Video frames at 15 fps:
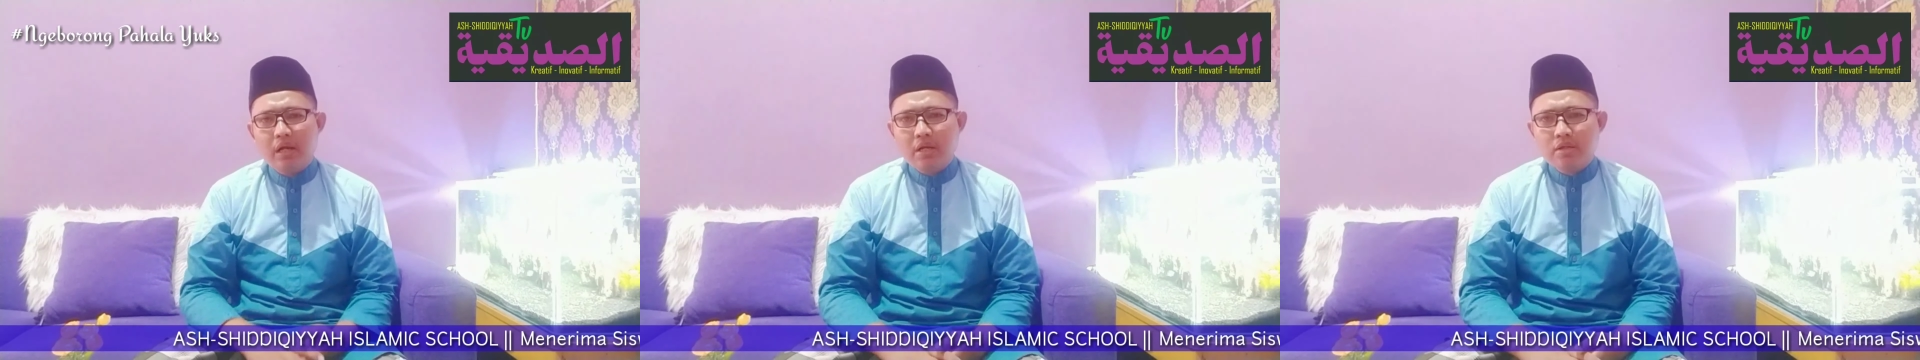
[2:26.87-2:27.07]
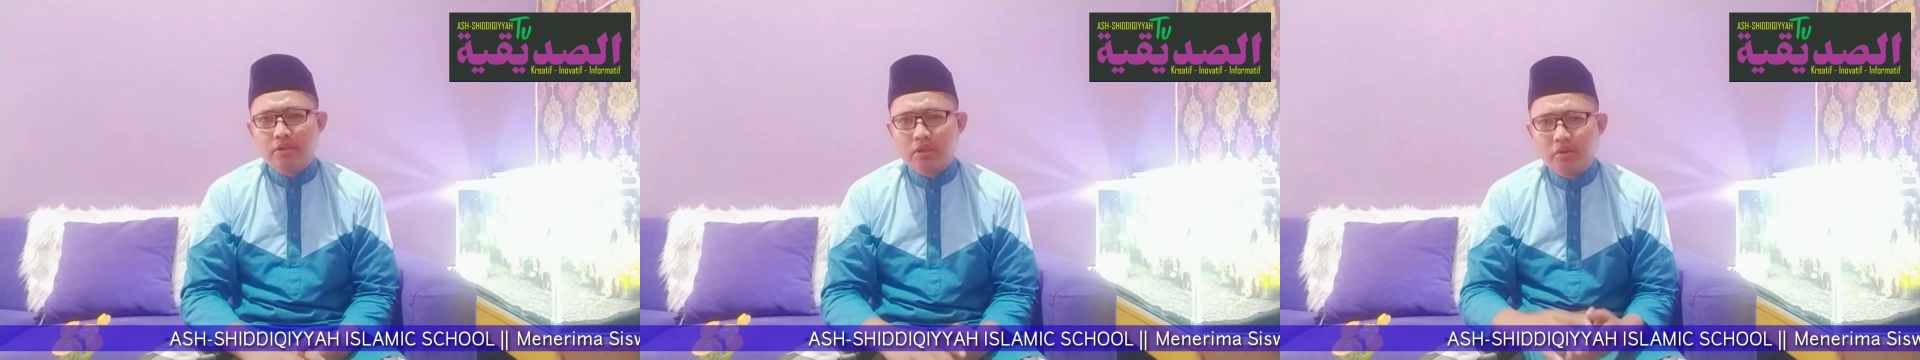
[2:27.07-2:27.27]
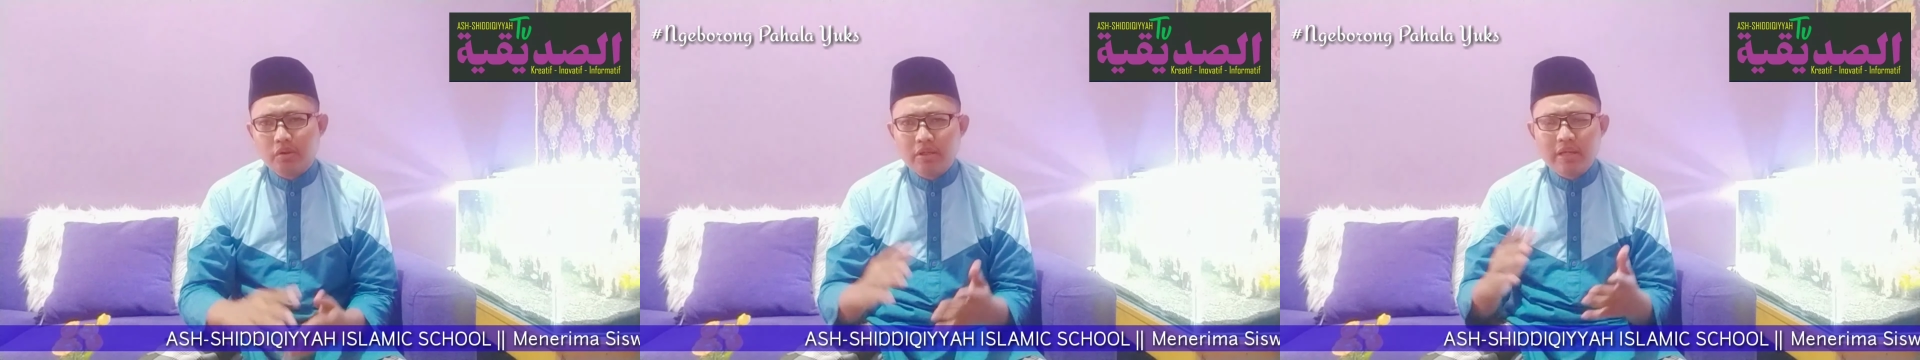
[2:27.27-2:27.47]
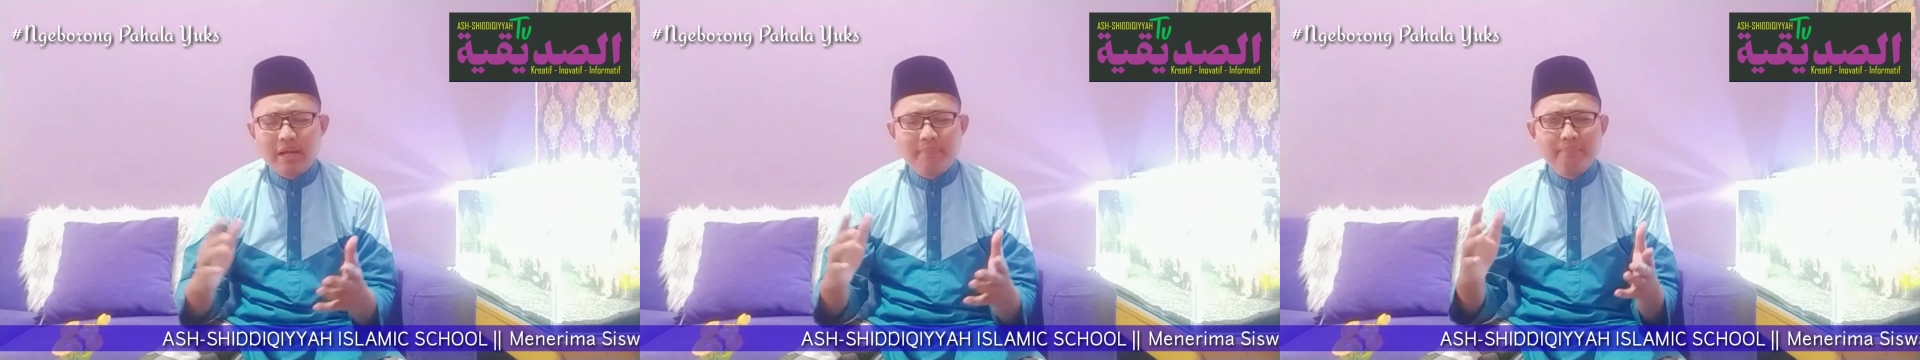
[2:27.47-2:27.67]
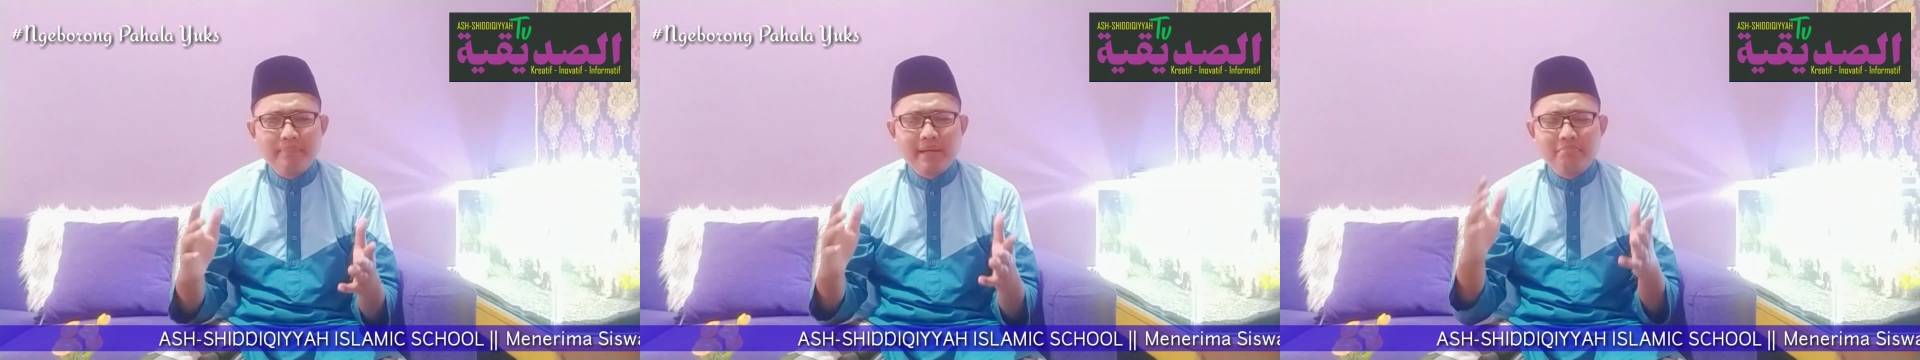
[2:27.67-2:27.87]
setiap
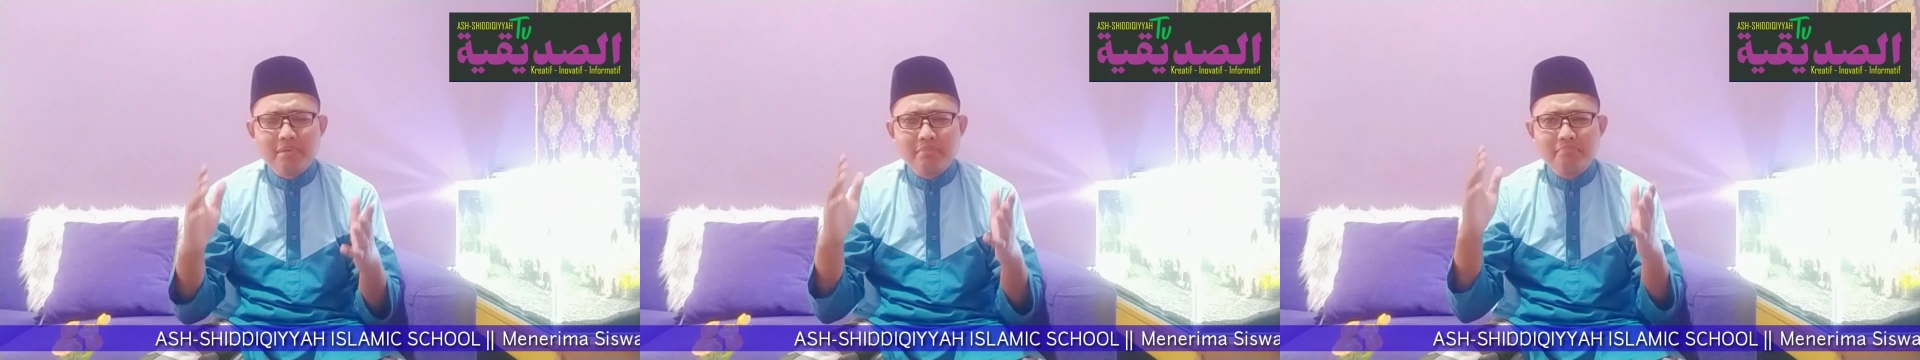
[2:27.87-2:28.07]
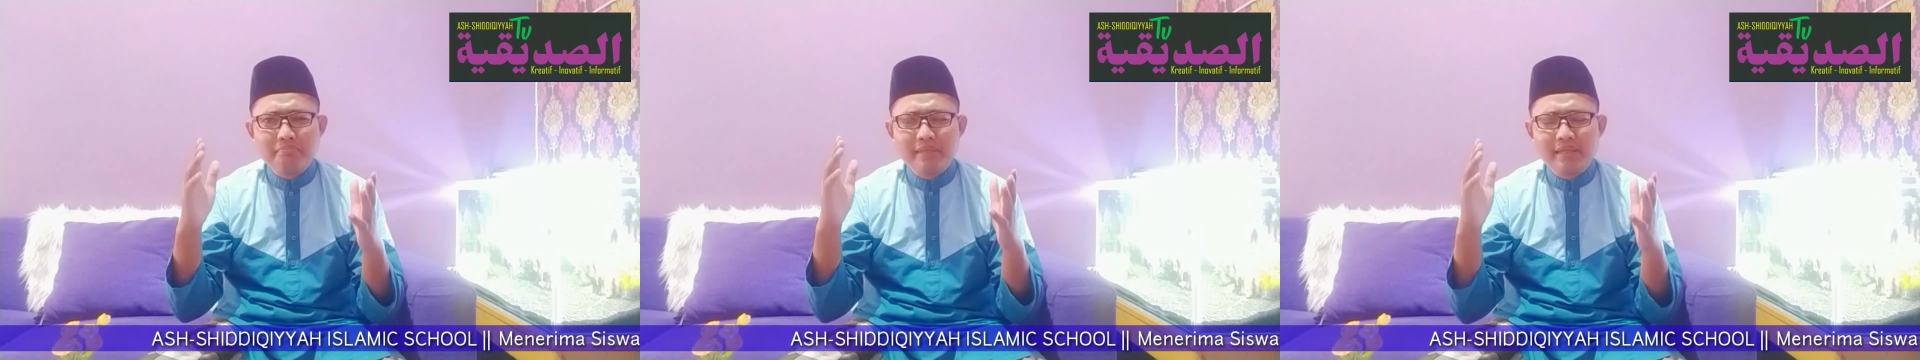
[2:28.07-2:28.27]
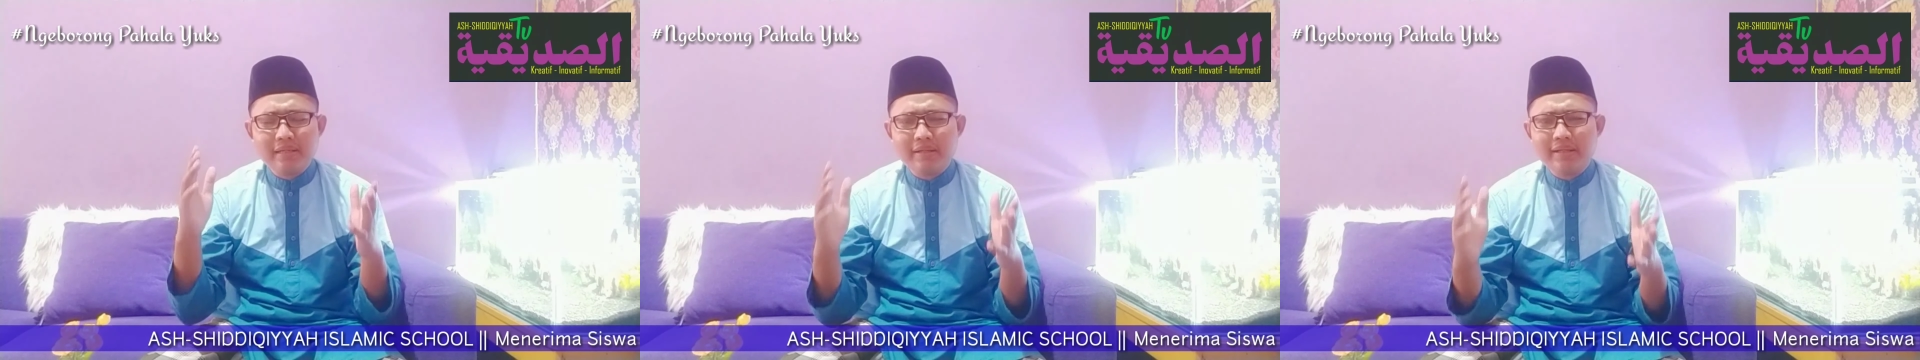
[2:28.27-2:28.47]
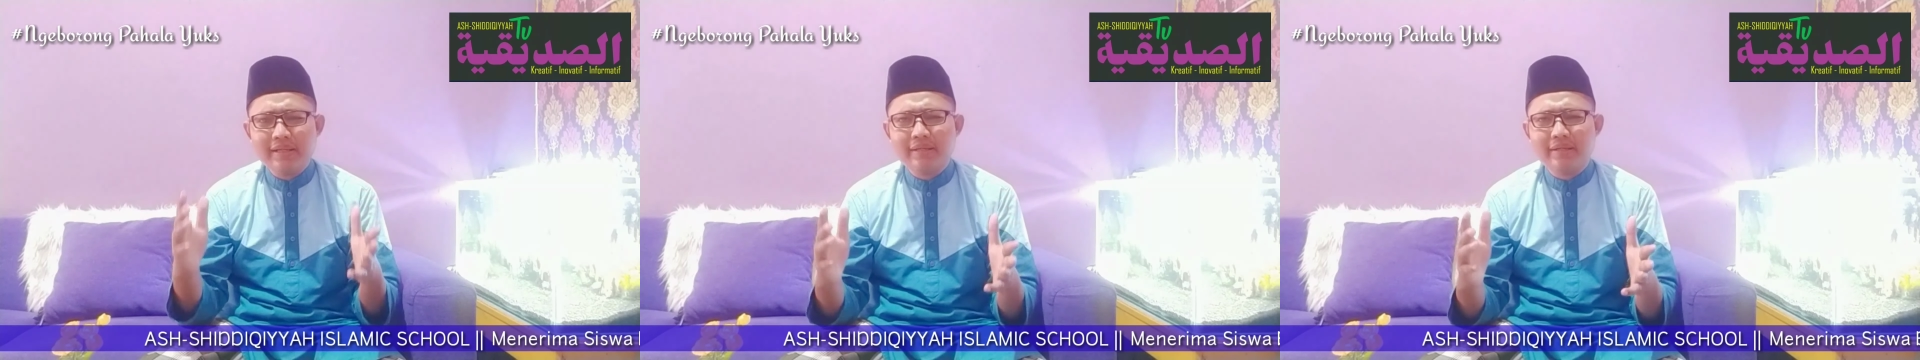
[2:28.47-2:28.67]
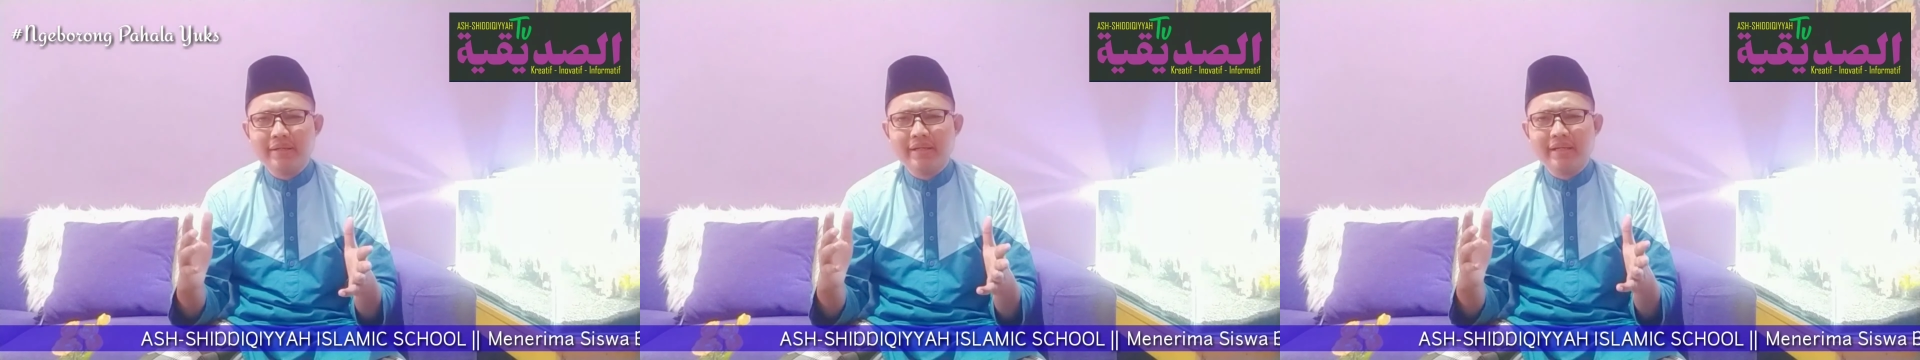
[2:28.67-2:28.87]
yang
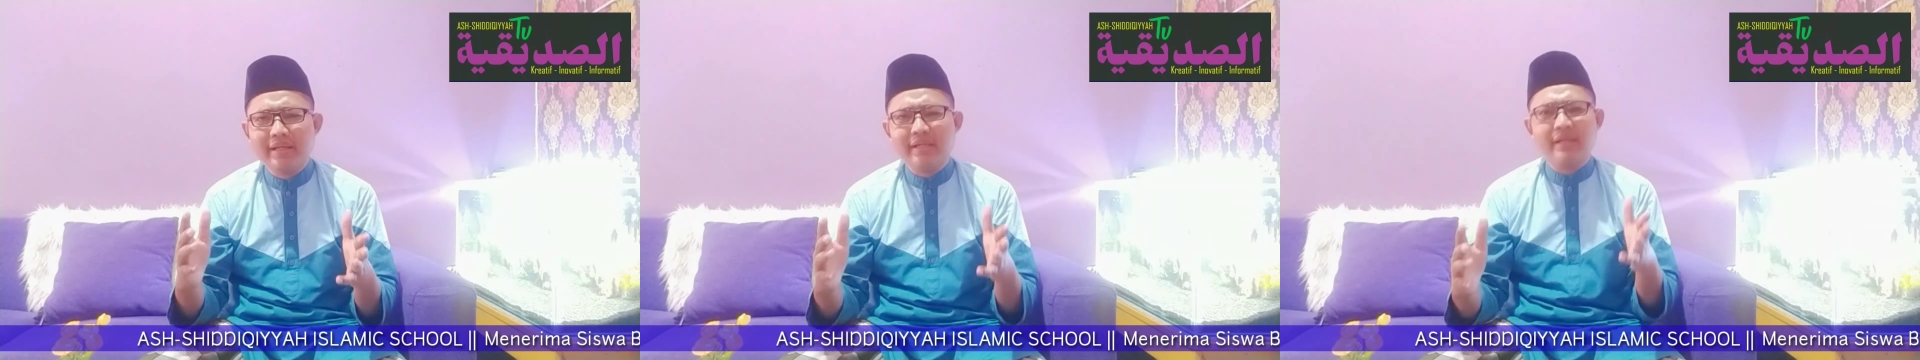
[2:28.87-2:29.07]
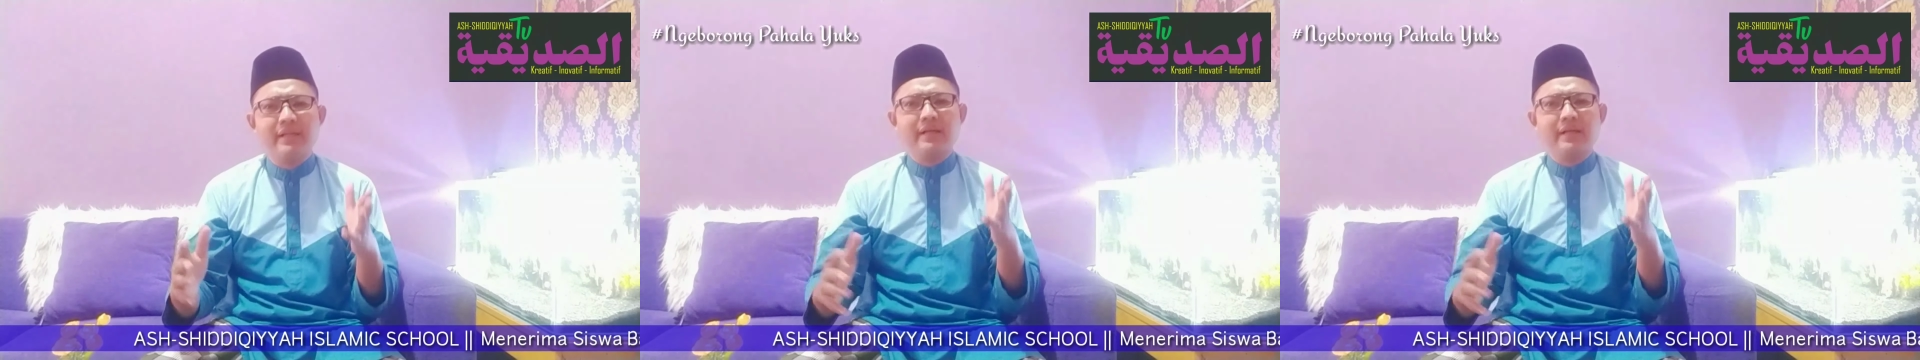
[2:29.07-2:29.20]
memiliki